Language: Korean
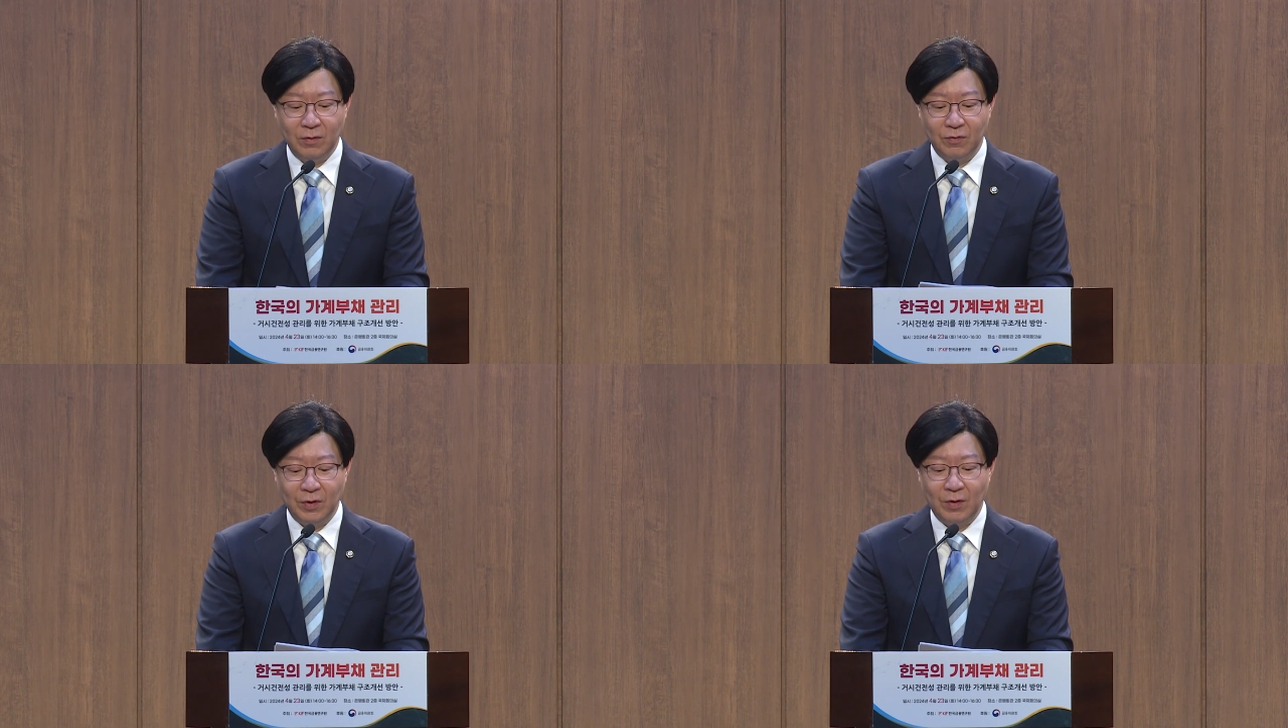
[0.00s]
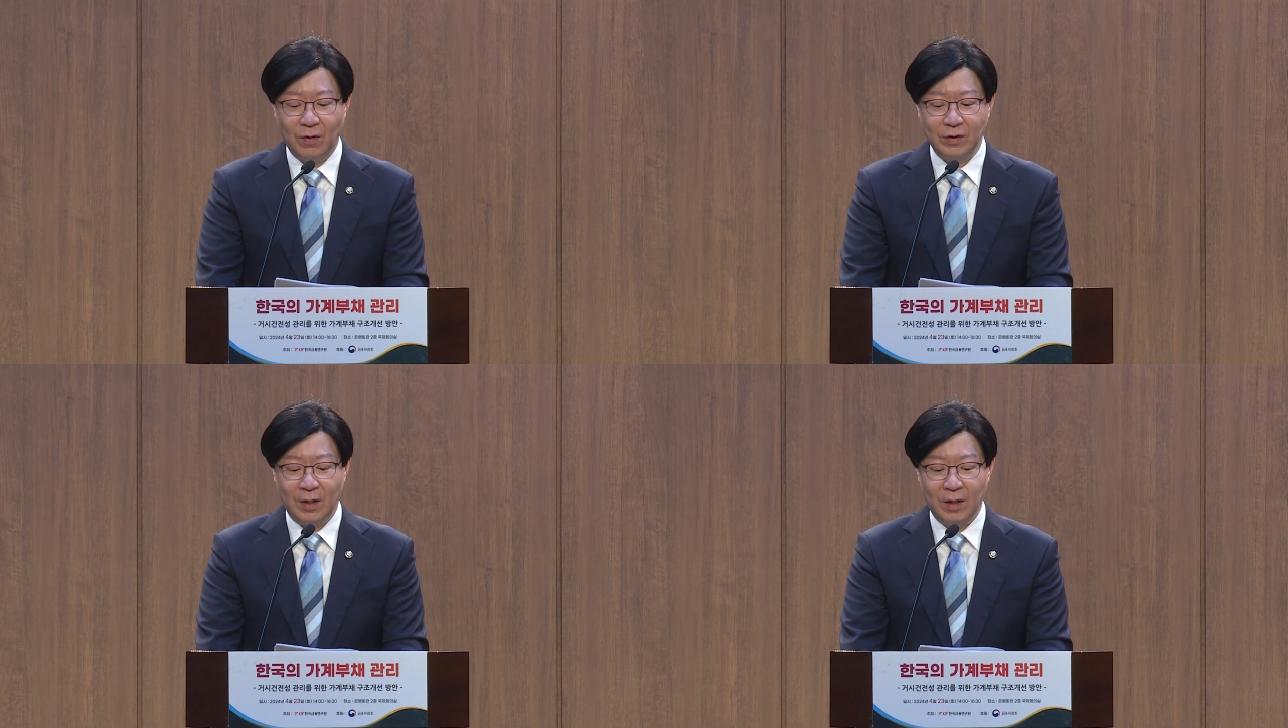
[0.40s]
우리
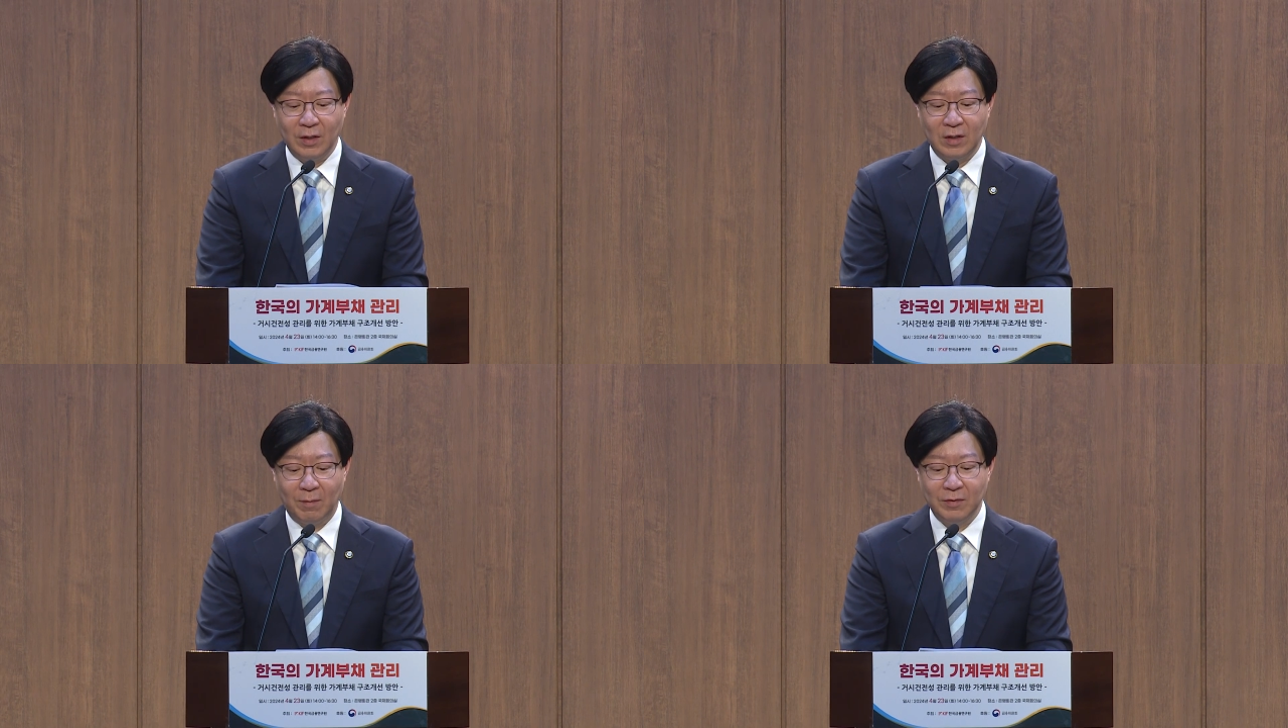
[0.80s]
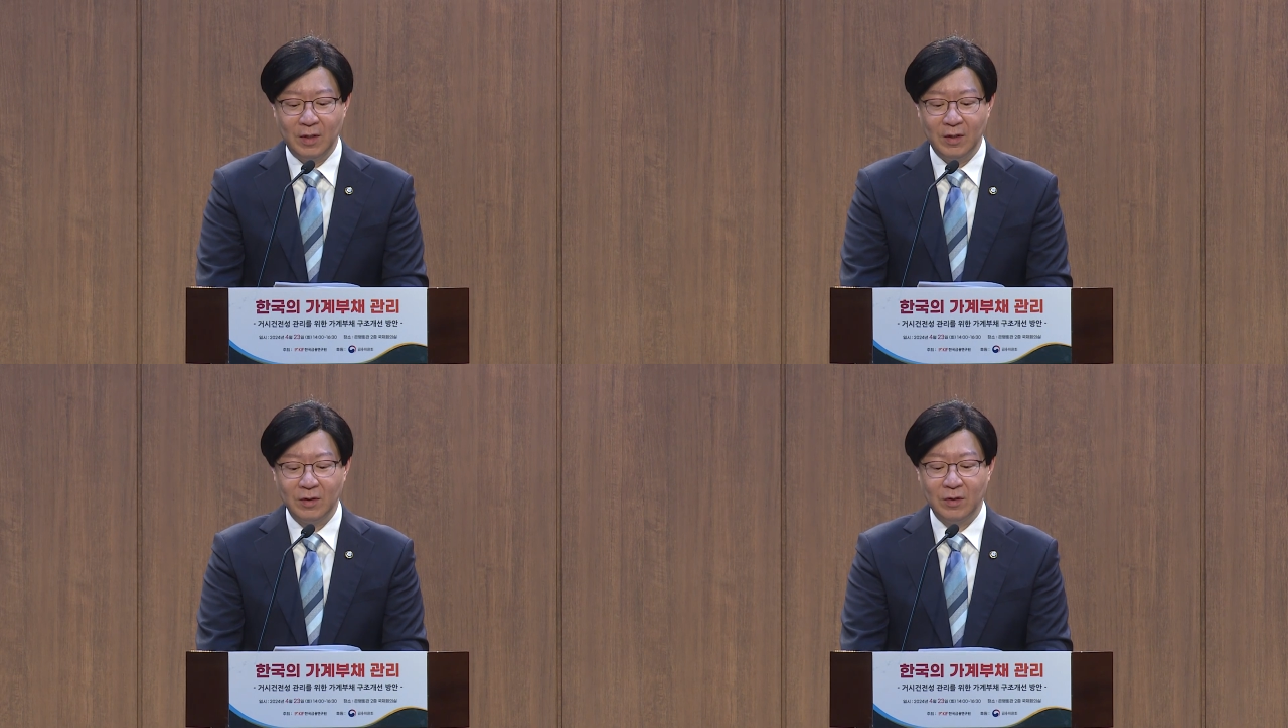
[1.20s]
경제의
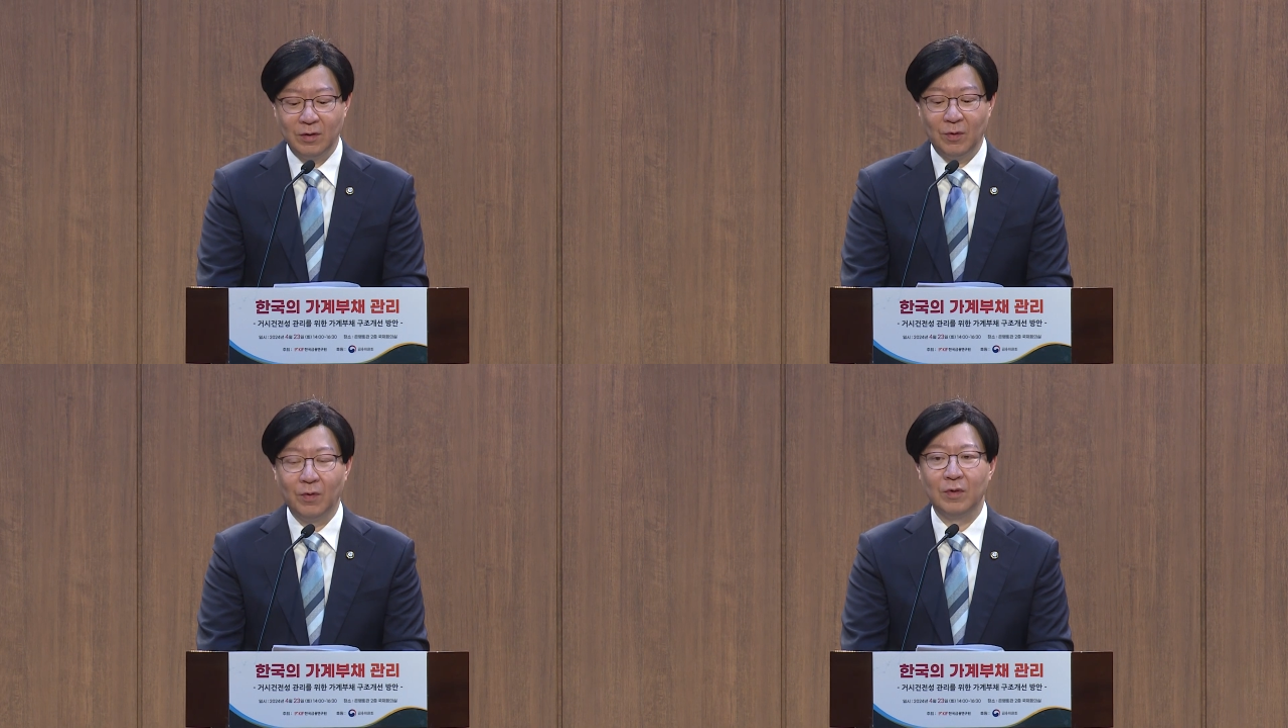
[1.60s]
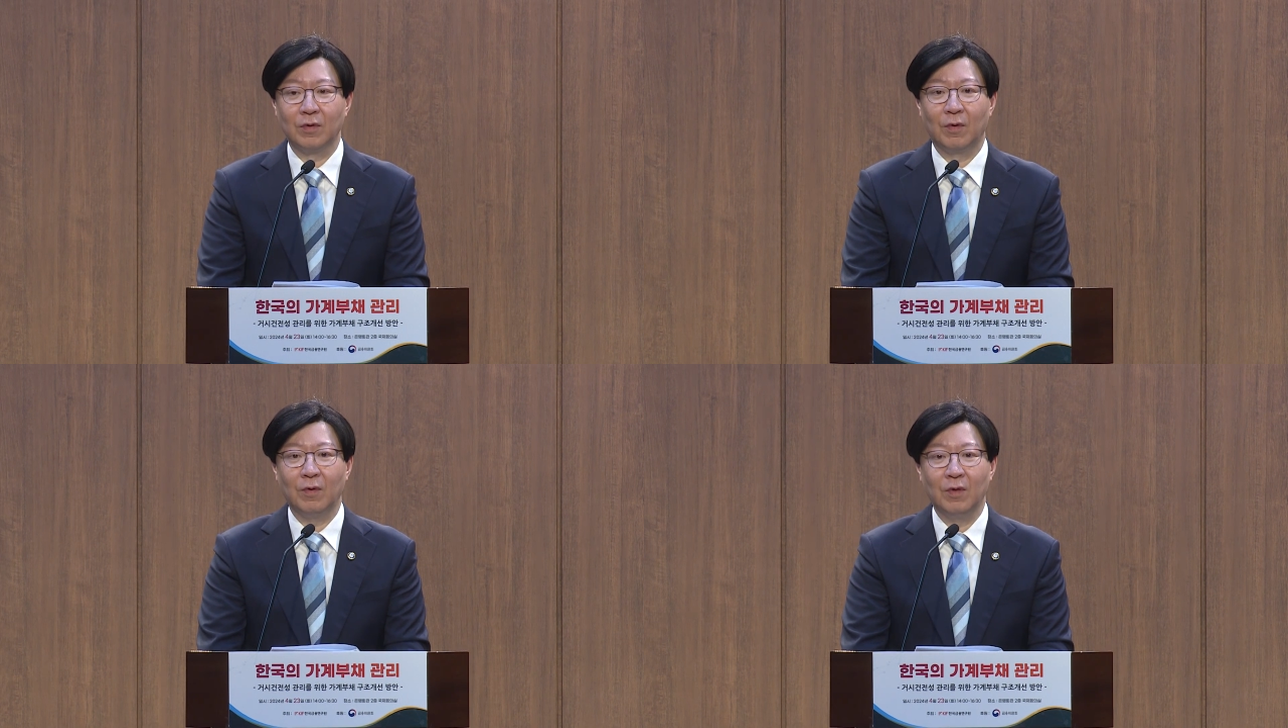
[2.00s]
잠재 리스크
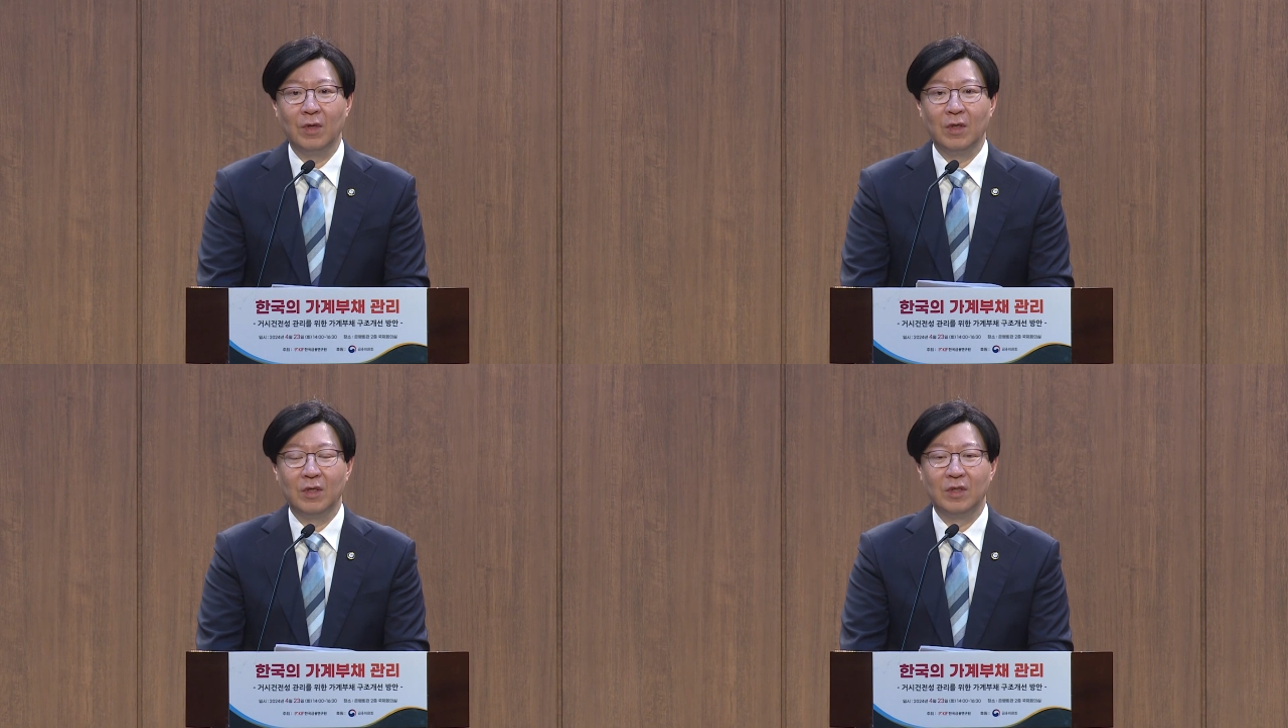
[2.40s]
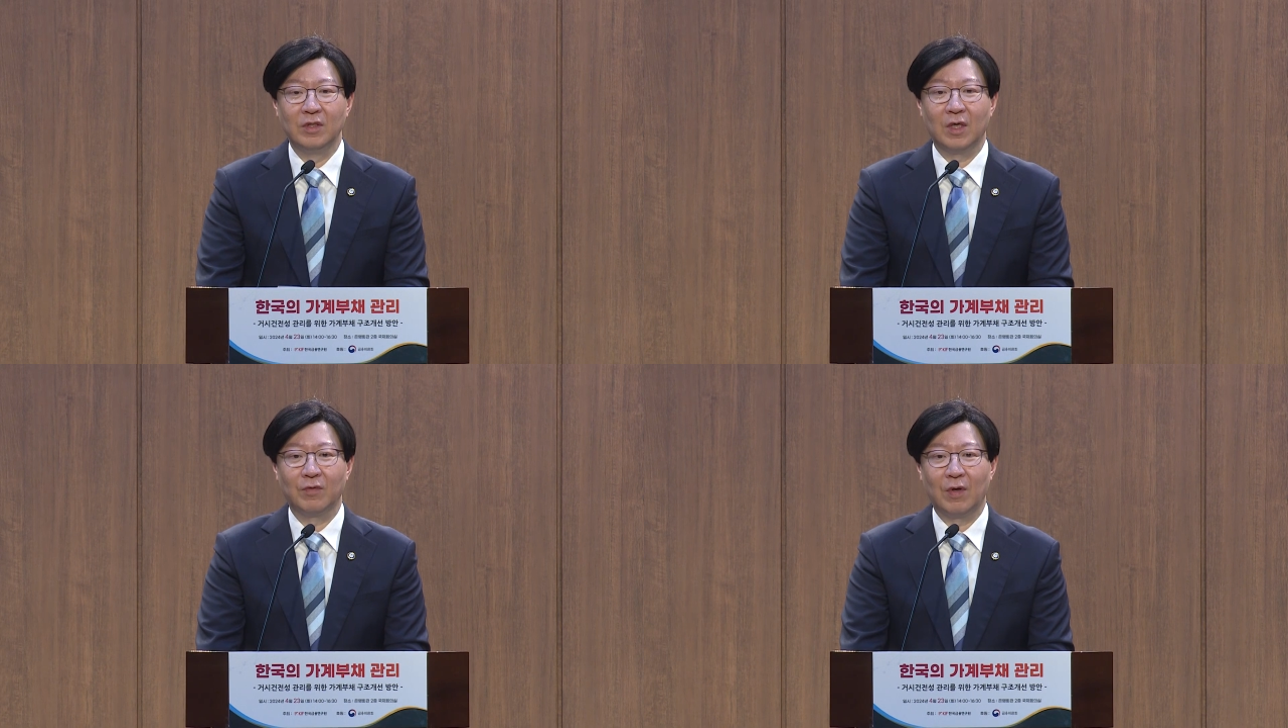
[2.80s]
요인으로
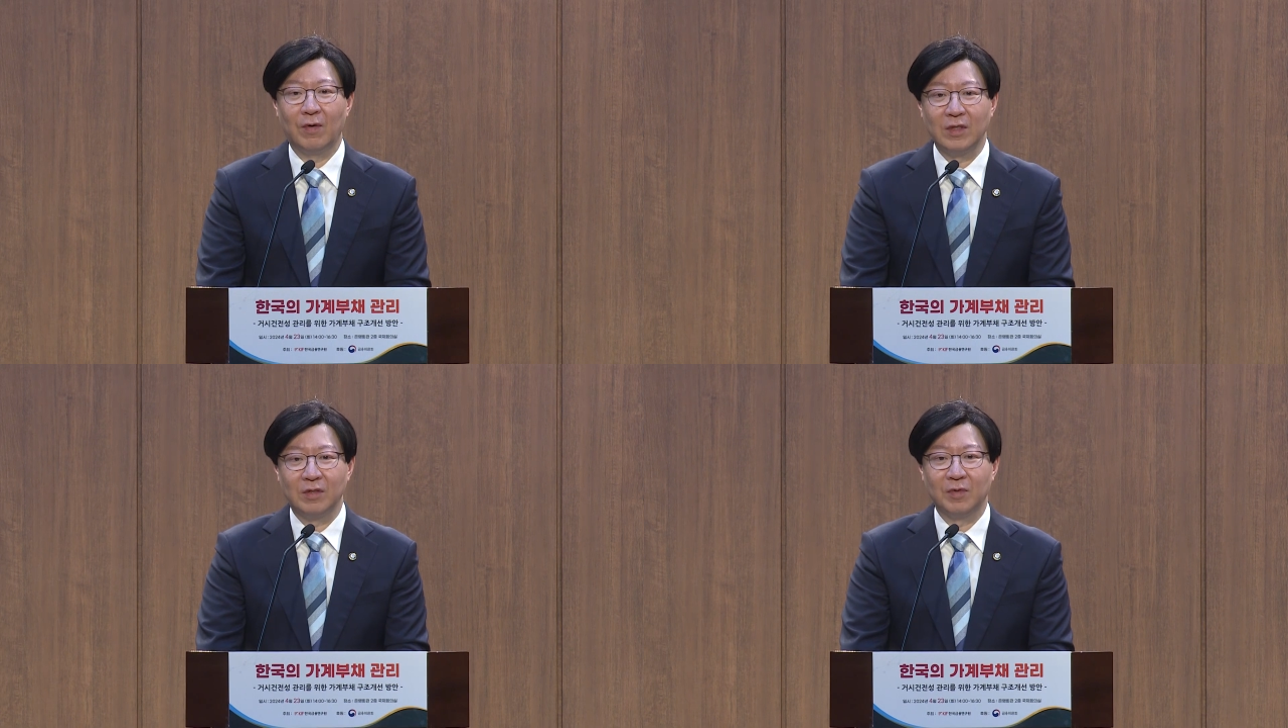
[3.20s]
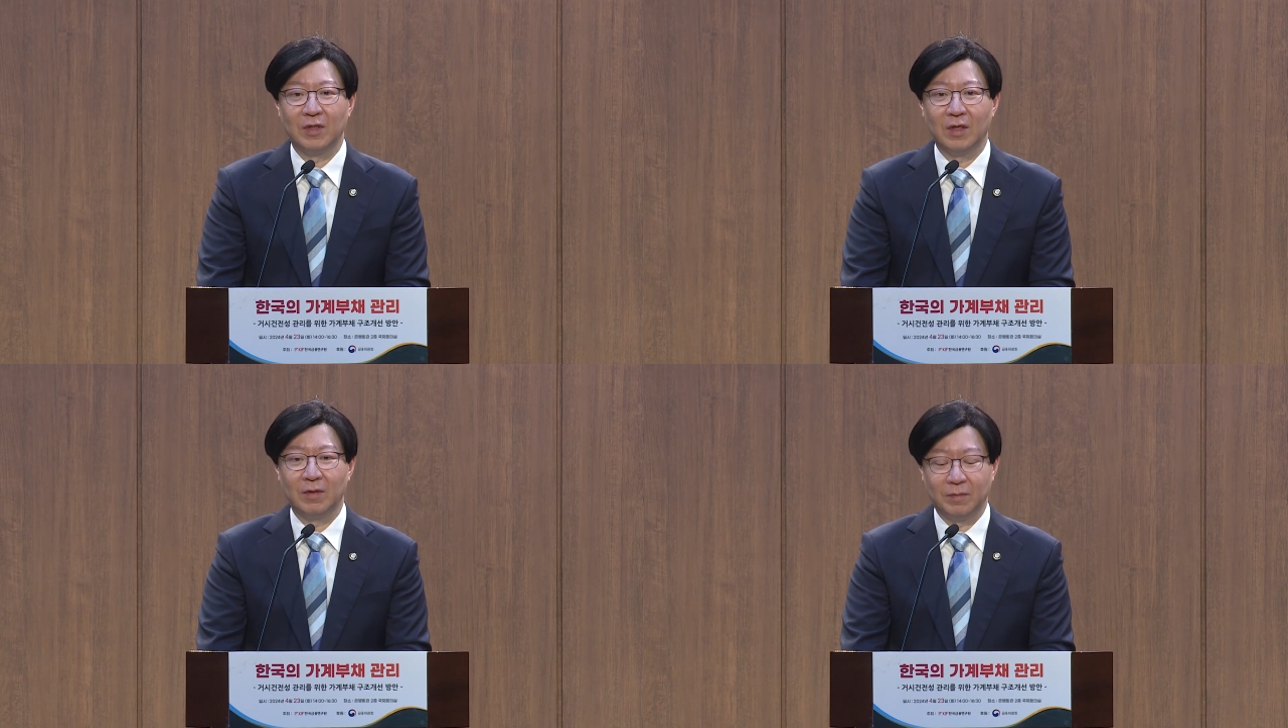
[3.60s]
인식되어 왔습니다.